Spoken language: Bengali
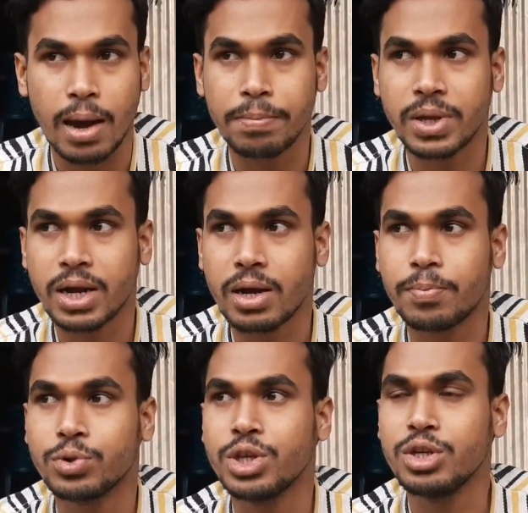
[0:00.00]
আপনারা
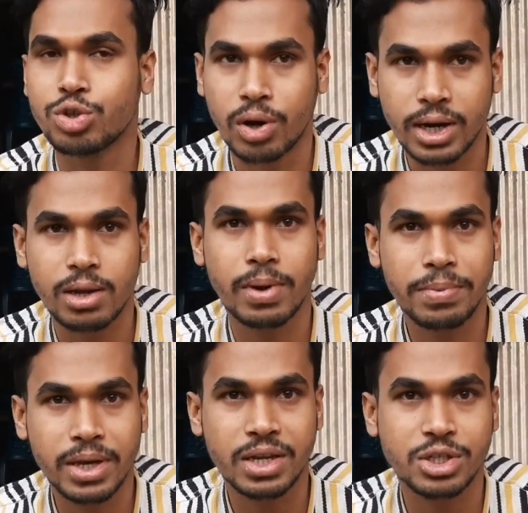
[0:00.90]
প্রতিদিন সকালে বা
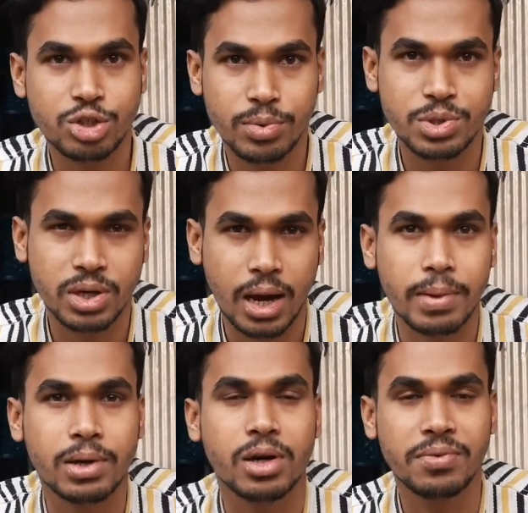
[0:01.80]
বিকেলে যে সমস্ত
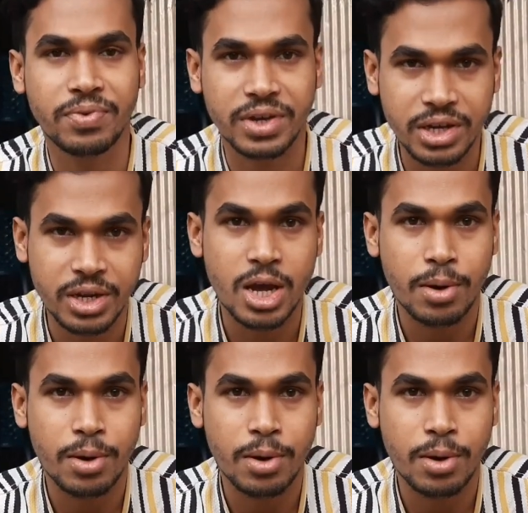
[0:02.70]
খাবার খান ফিড